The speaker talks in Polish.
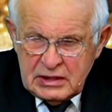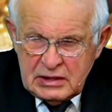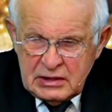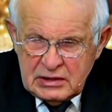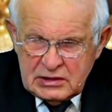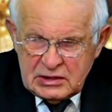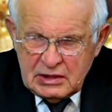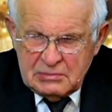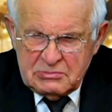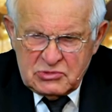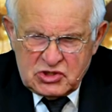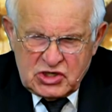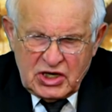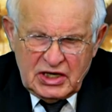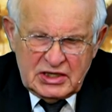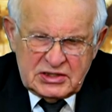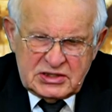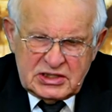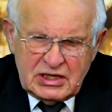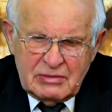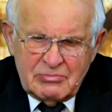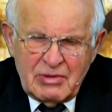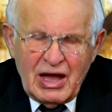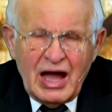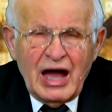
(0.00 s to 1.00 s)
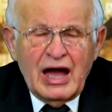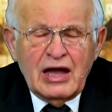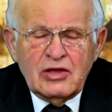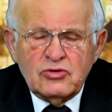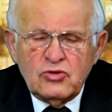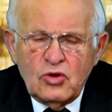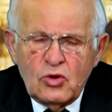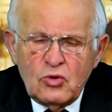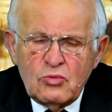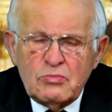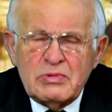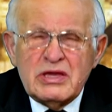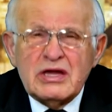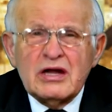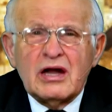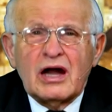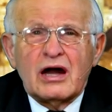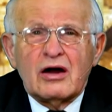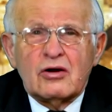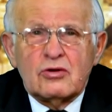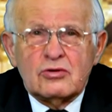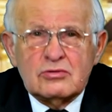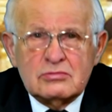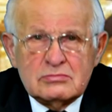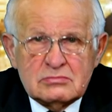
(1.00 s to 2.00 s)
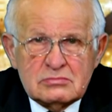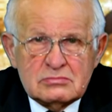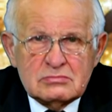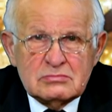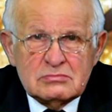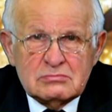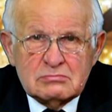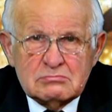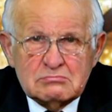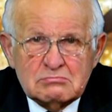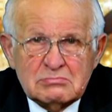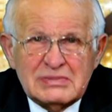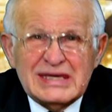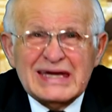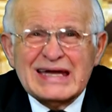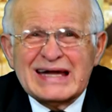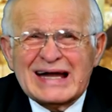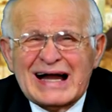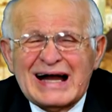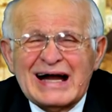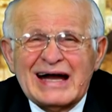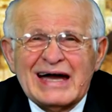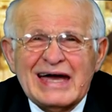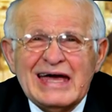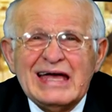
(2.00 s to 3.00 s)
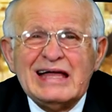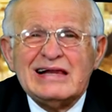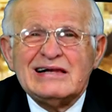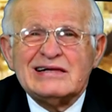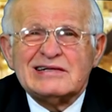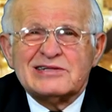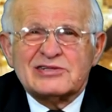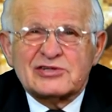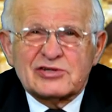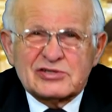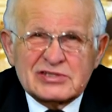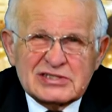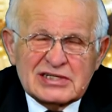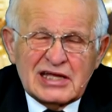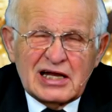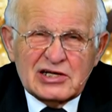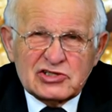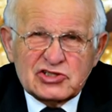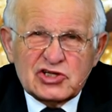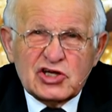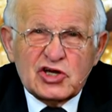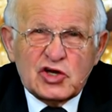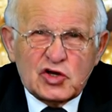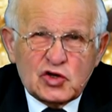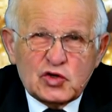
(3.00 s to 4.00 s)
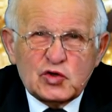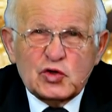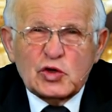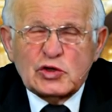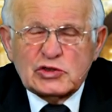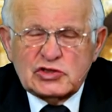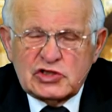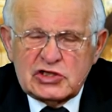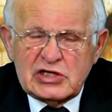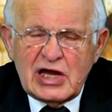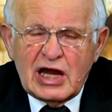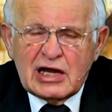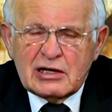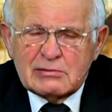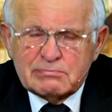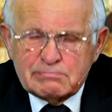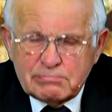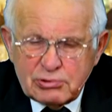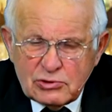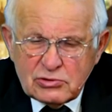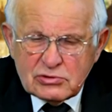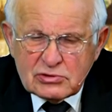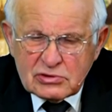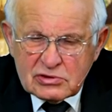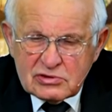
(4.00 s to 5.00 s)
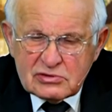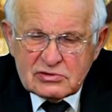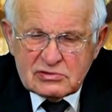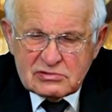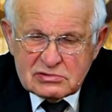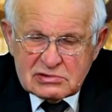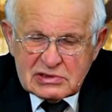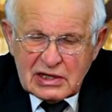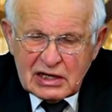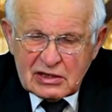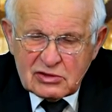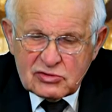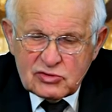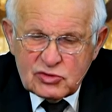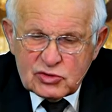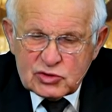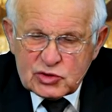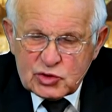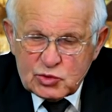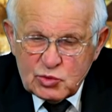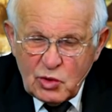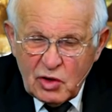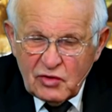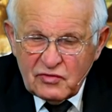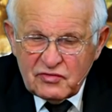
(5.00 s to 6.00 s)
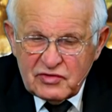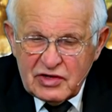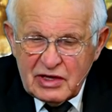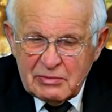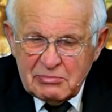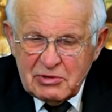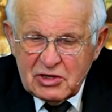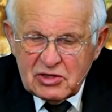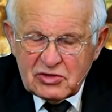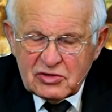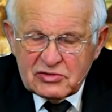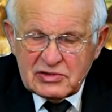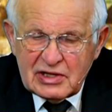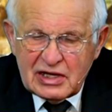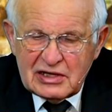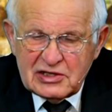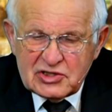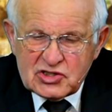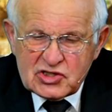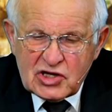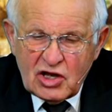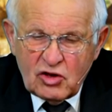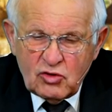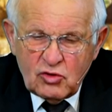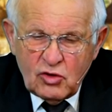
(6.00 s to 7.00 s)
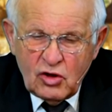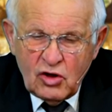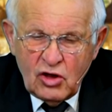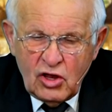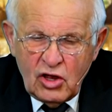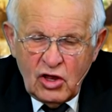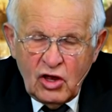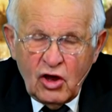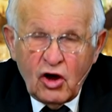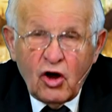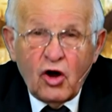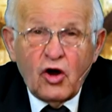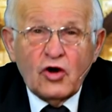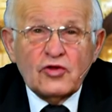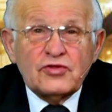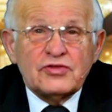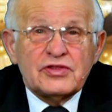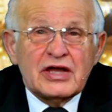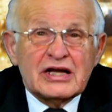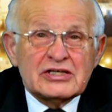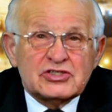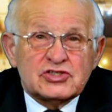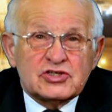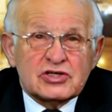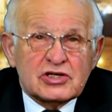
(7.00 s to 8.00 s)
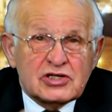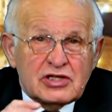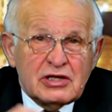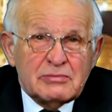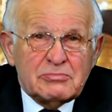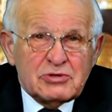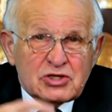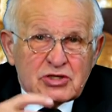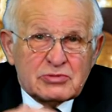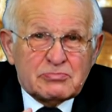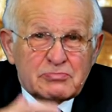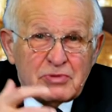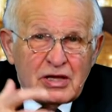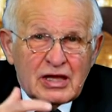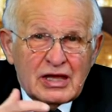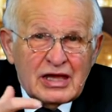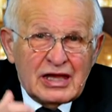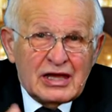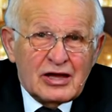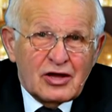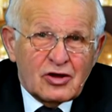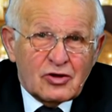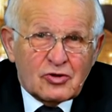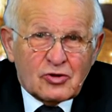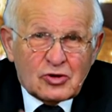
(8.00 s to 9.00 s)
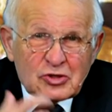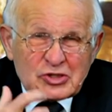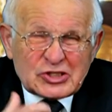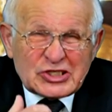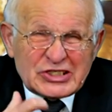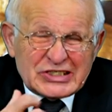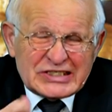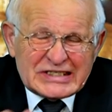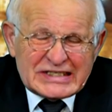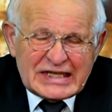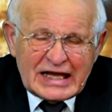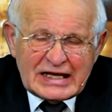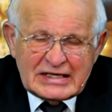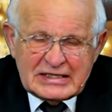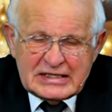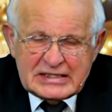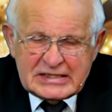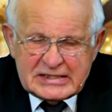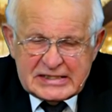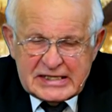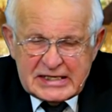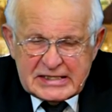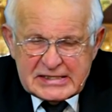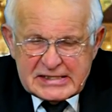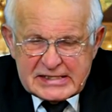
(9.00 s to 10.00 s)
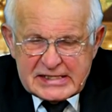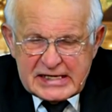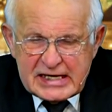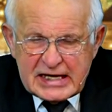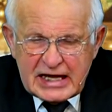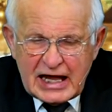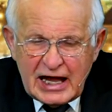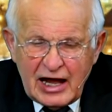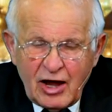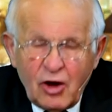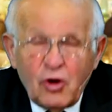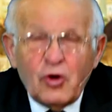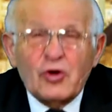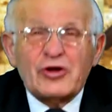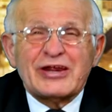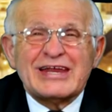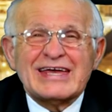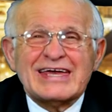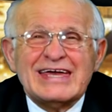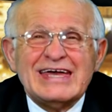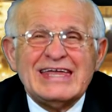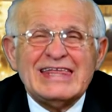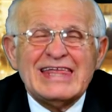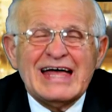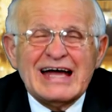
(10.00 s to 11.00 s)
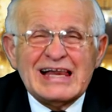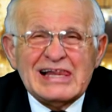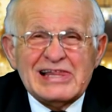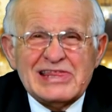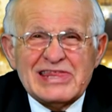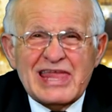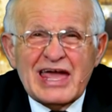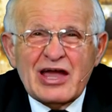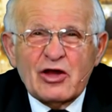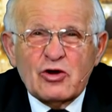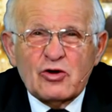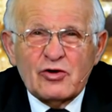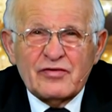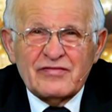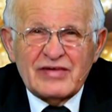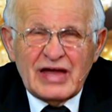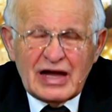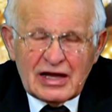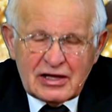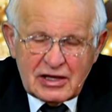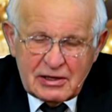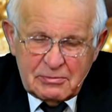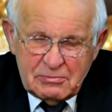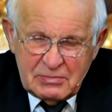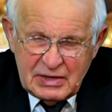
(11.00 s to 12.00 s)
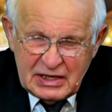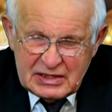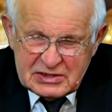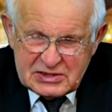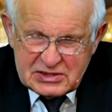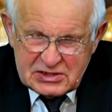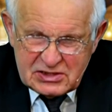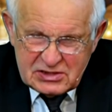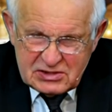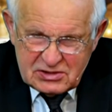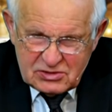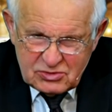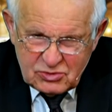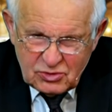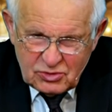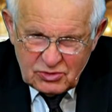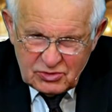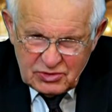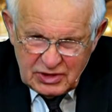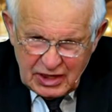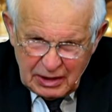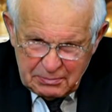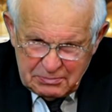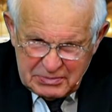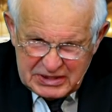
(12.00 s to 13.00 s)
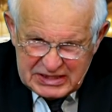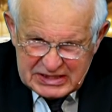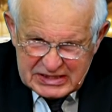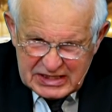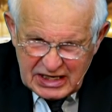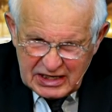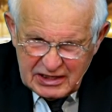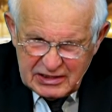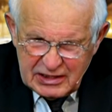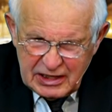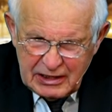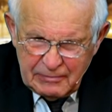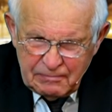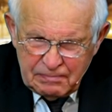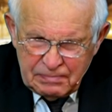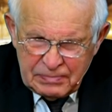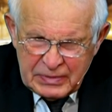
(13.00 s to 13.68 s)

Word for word: Tymczasem anioł Michał, Mikael, to znaczy ktoś jak Bóg, tak dosłownie by to należało oddać, gdybyśmy korzystali z języka oryginalnego, w jakim jest to napisane.